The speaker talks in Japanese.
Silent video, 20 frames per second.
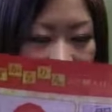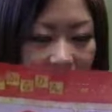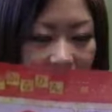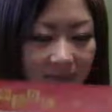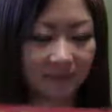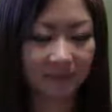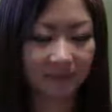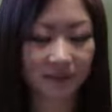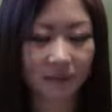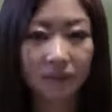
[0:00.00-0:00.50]

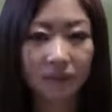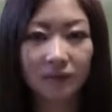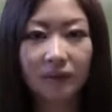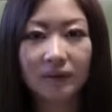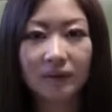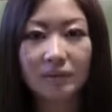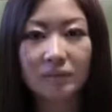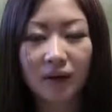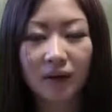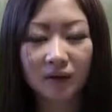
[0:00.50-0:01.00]
漬物
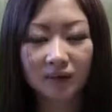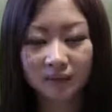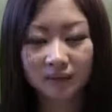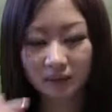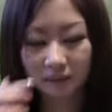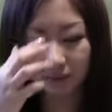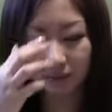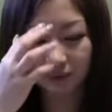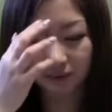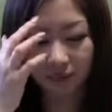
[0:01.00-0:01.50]
にも合うんや
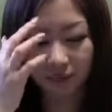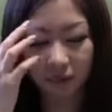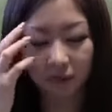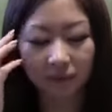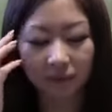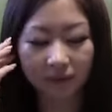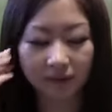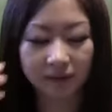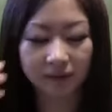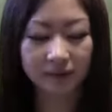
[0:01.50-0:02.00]
わと思っ
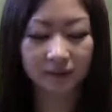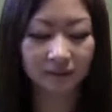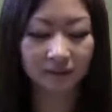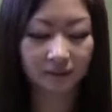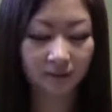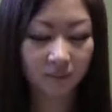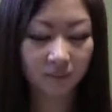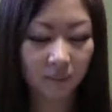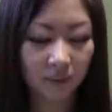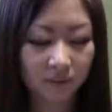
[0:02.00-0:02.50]
て
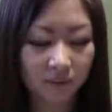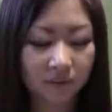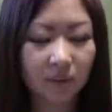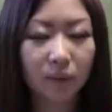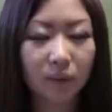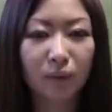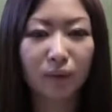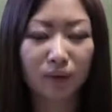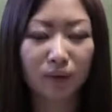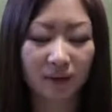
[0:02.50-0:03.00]
でまあう
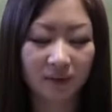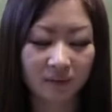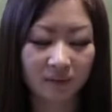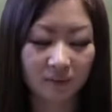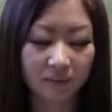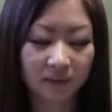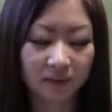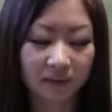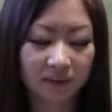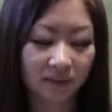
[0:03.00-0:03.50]
どんとかは
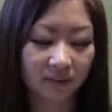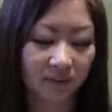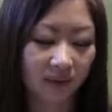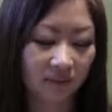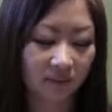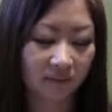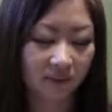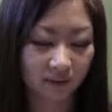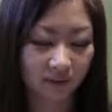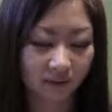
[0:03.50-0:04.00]
もちろん
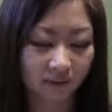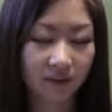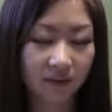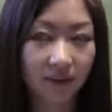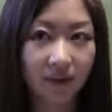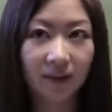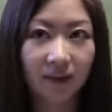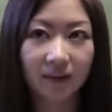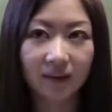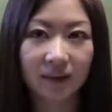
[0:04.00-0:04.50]
合うやろ
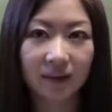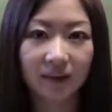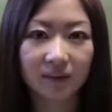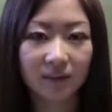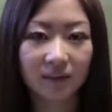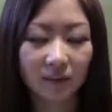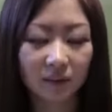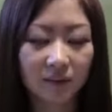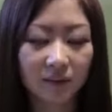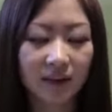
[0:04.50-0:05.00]
であと
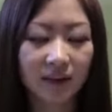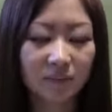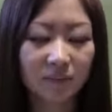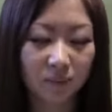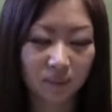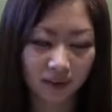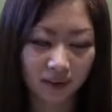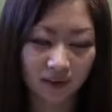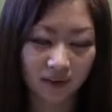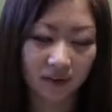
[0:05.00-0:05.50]
はおでん
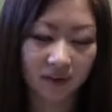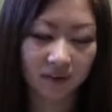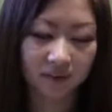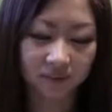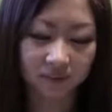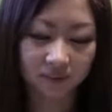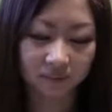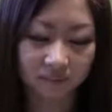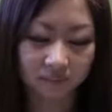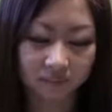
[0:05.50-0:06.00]
も合
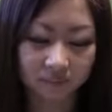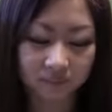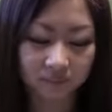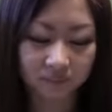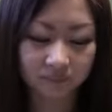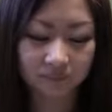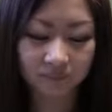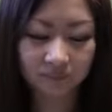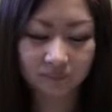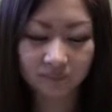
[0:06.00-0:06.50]
う
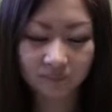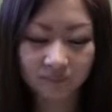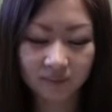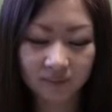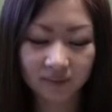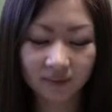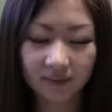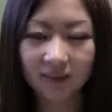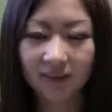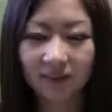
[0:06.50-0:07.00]

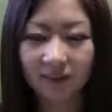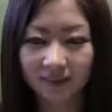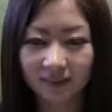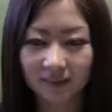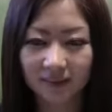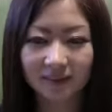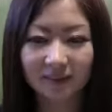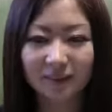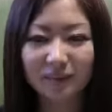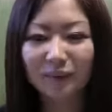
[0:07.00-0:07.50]
なんか
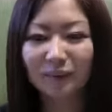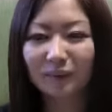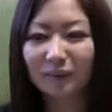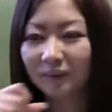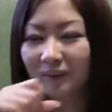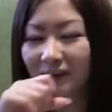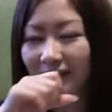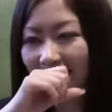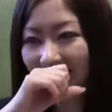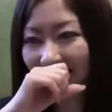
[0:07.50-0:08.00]
さその
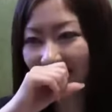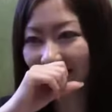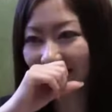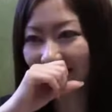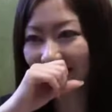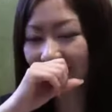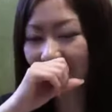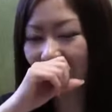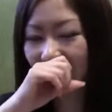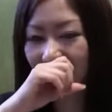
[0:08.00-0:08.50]
おでん
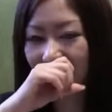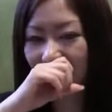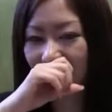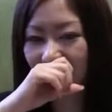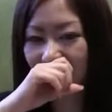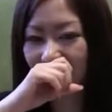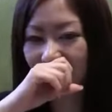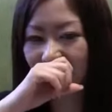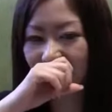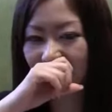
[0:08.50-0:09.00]
昨日お
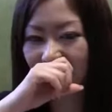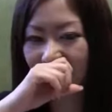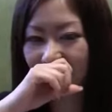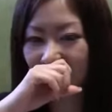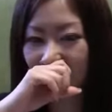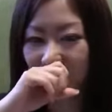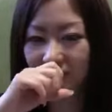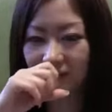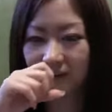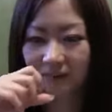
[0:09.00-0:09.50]
でんやって
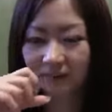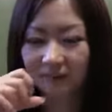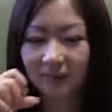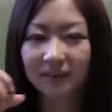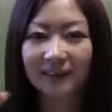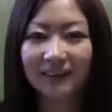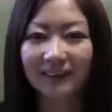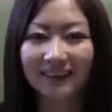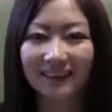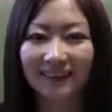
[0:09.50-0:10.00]
なお
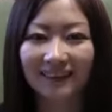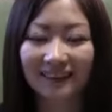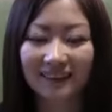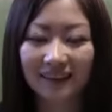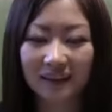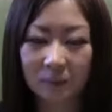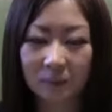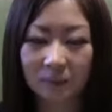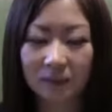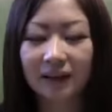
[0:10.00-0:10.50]
でんにかけて
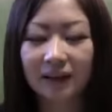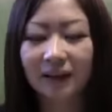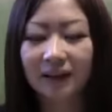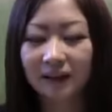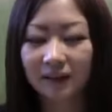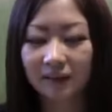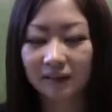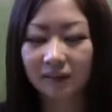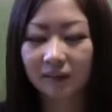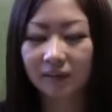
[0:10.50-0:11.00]
食べててん
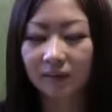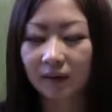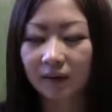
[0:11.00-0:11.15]
けど